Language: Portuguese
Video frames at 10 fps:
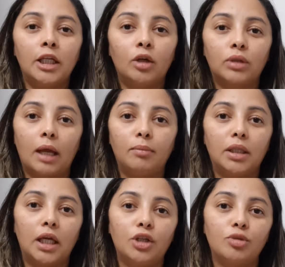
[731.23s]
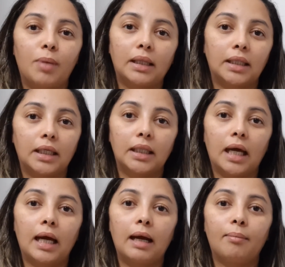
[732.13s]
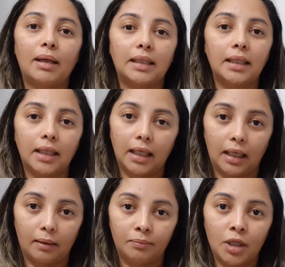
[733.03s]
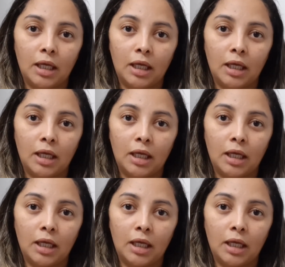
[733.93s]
e eu terminei de bater na batedeira